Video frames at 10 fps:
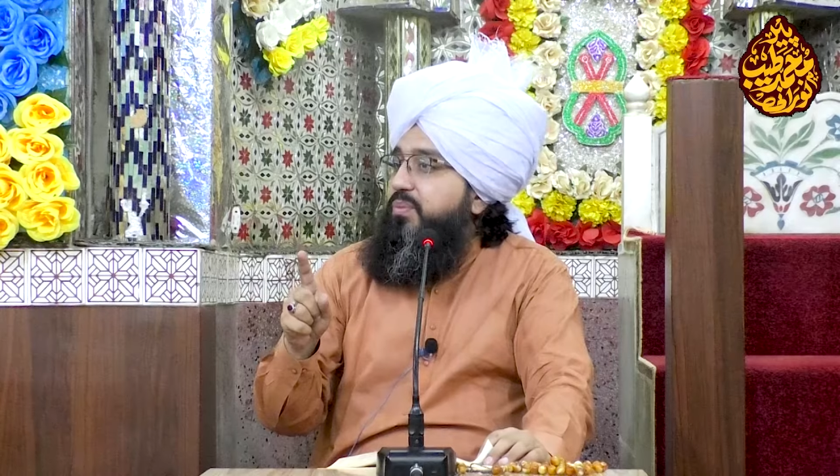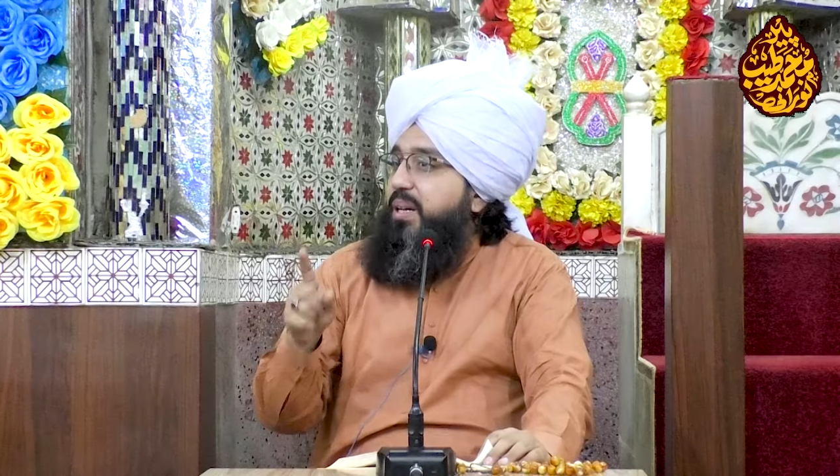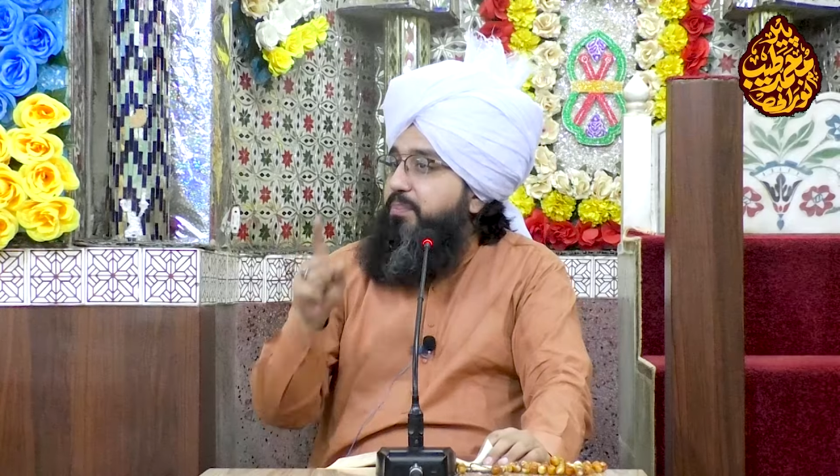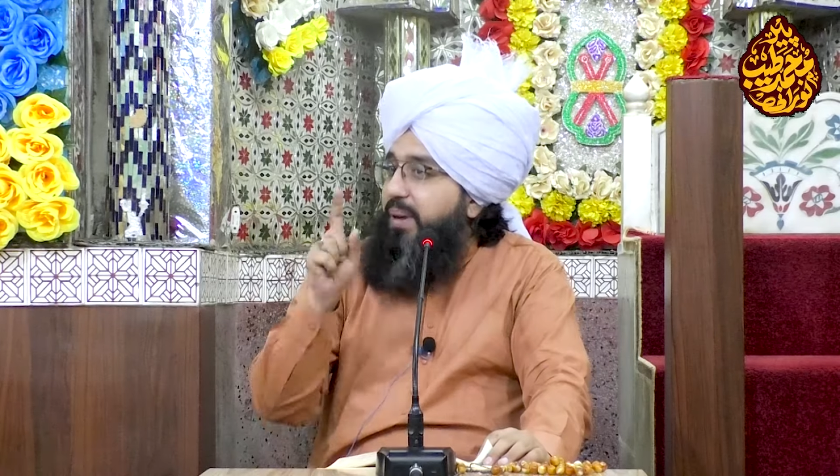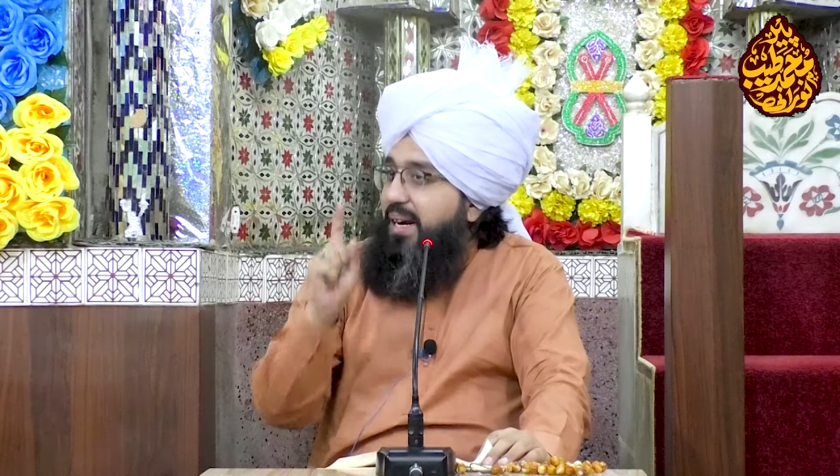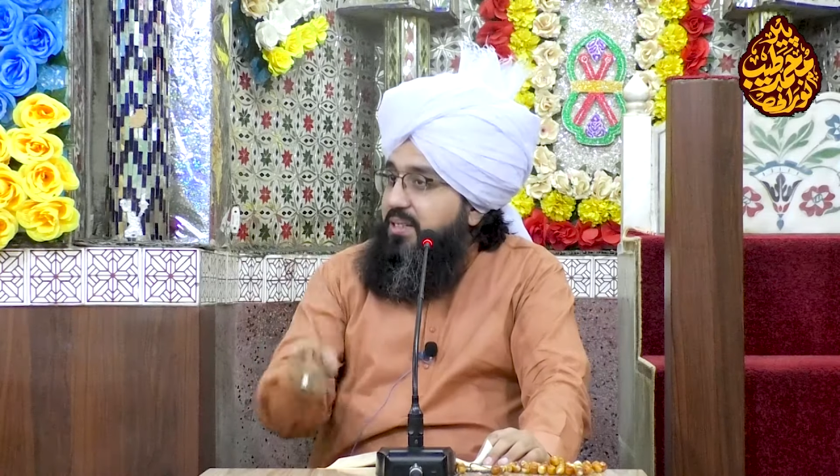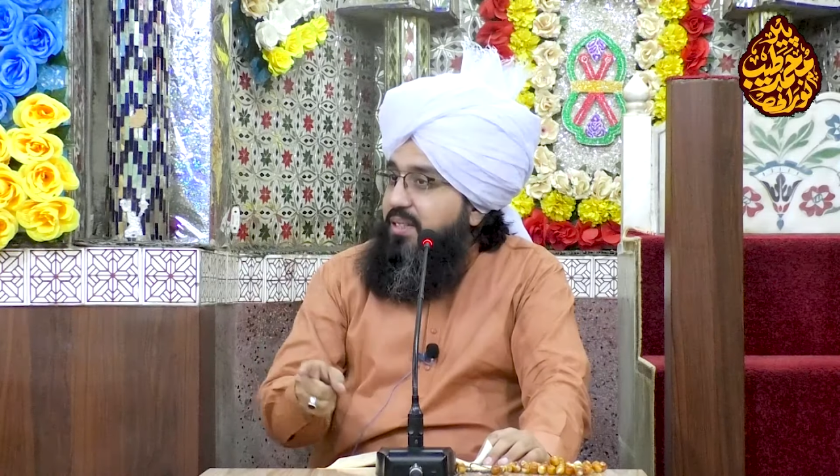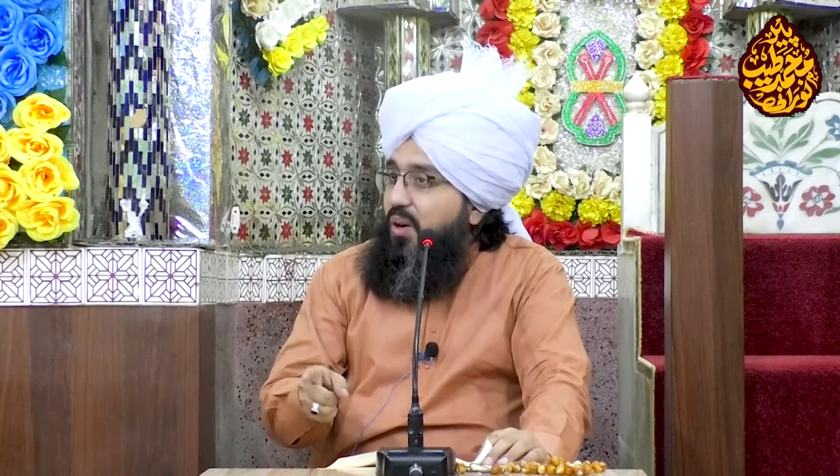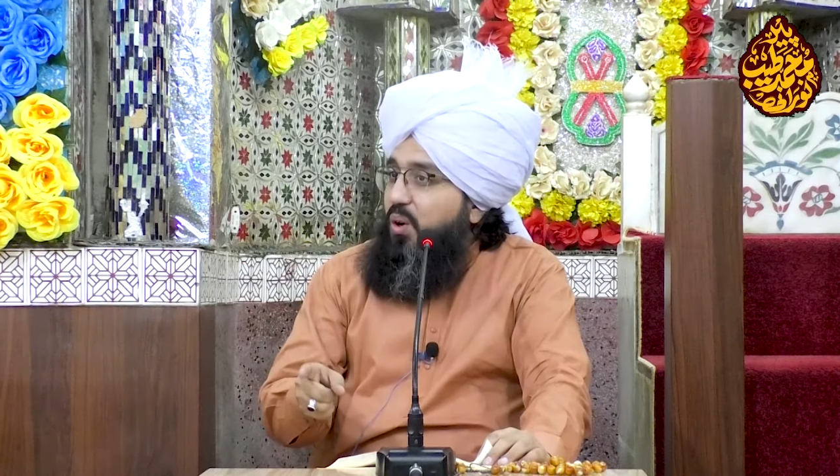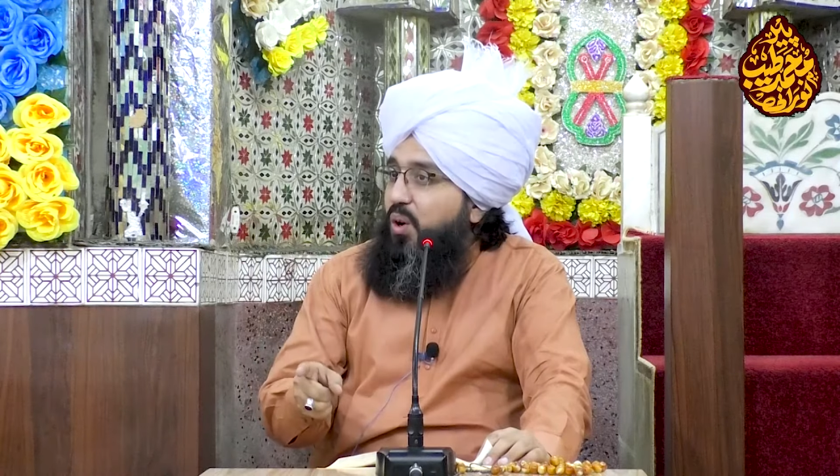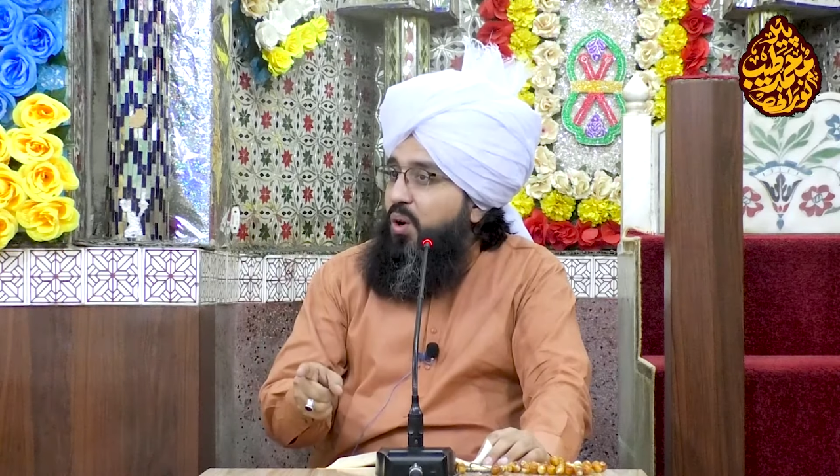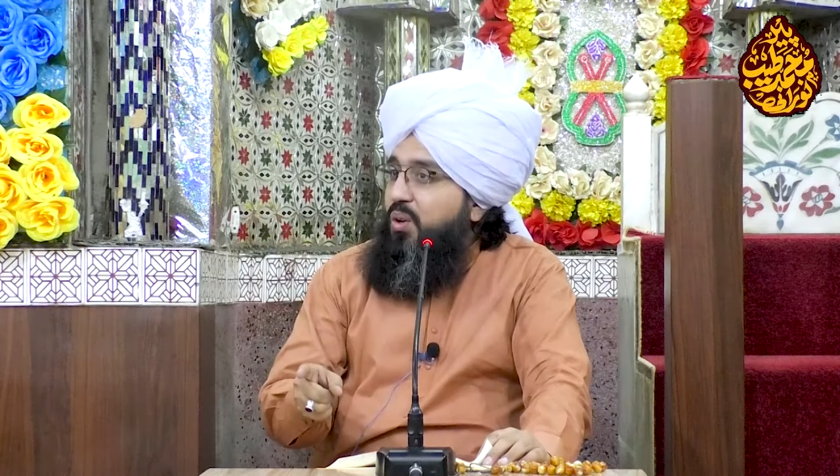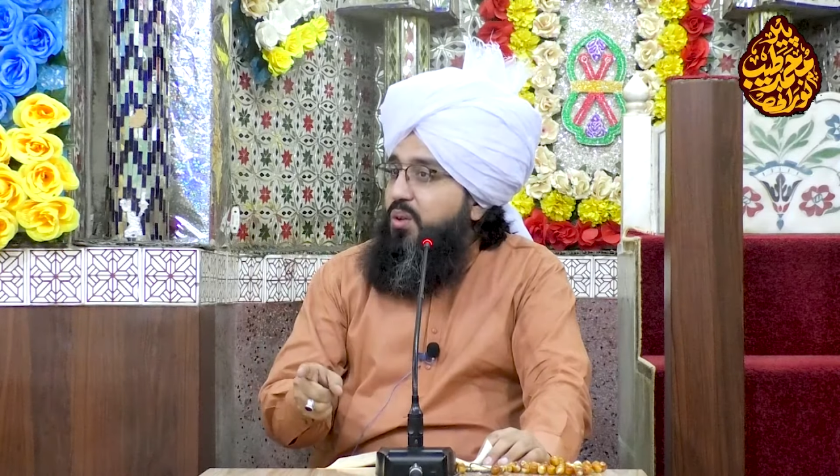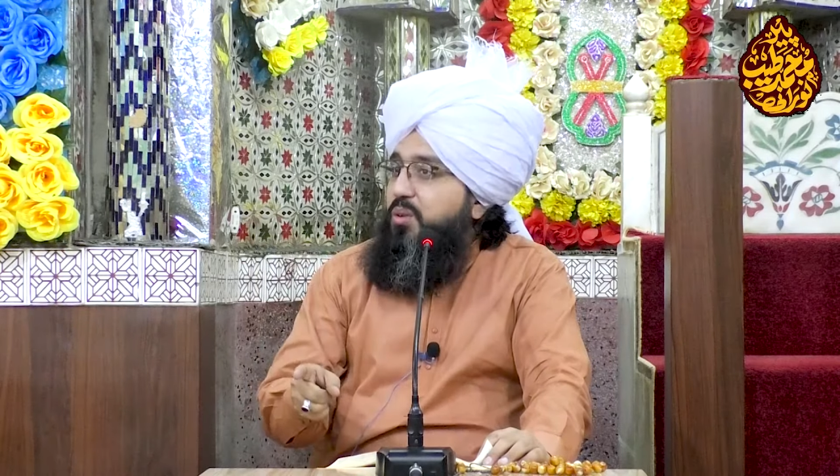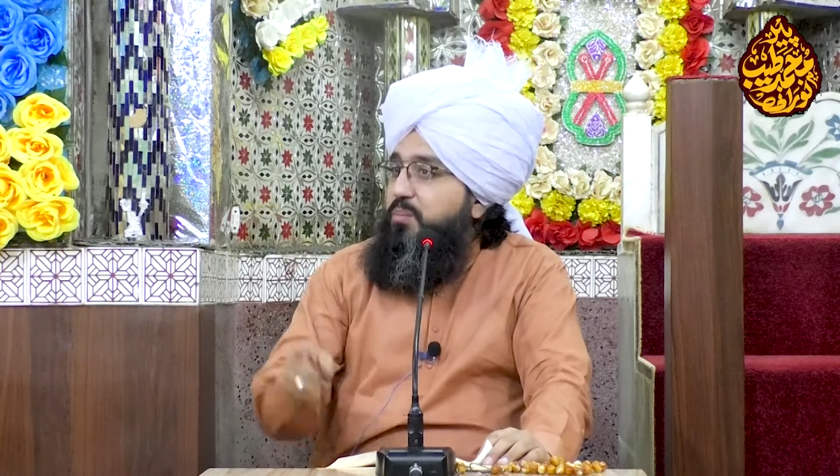जब बैठना हो
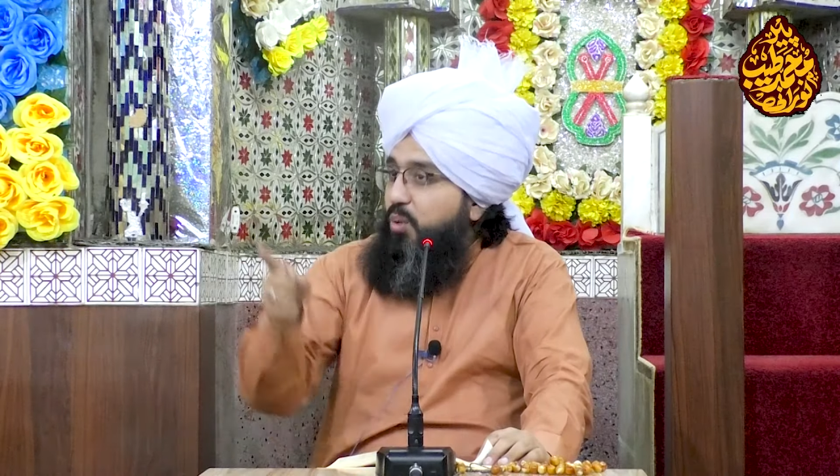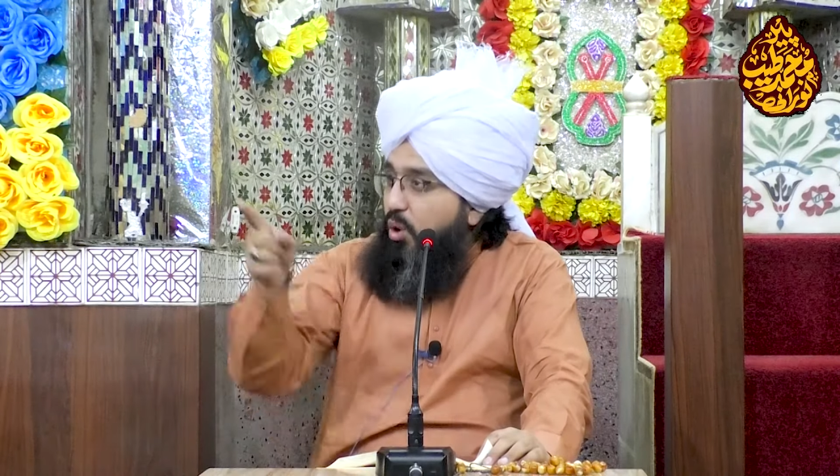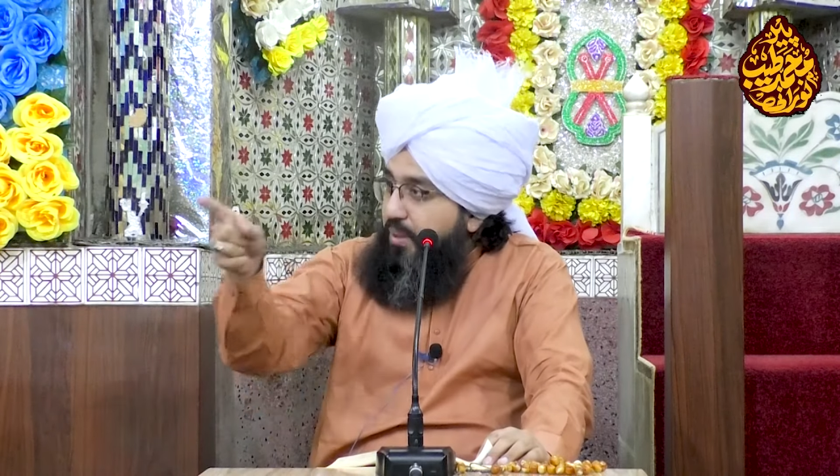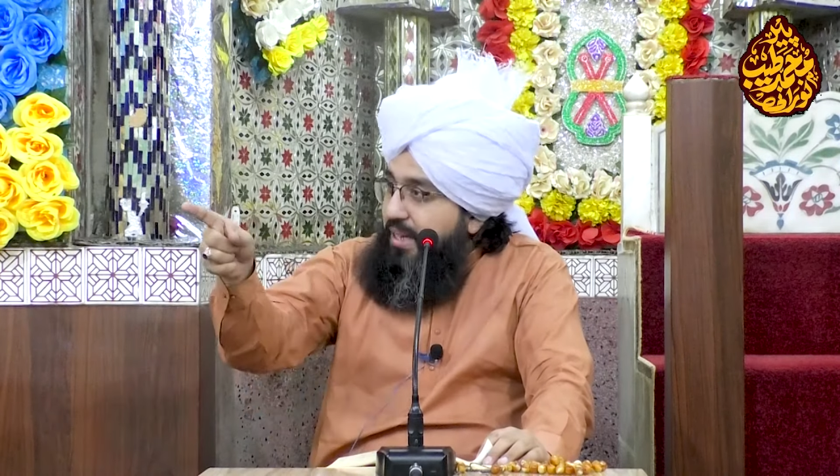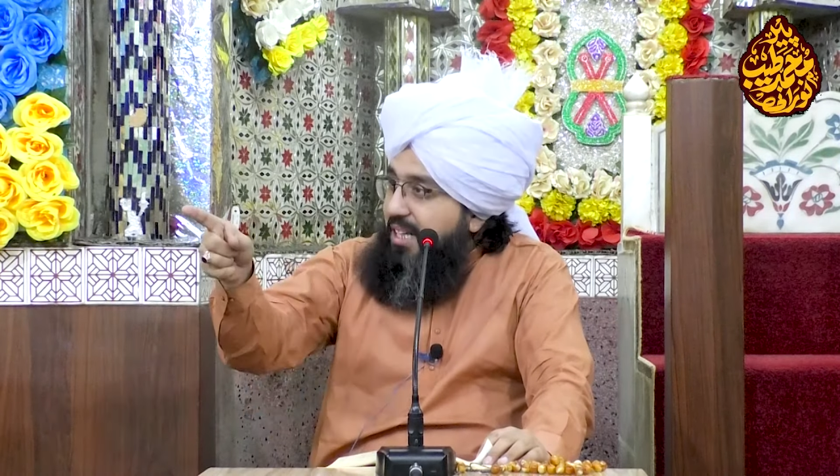मोमिन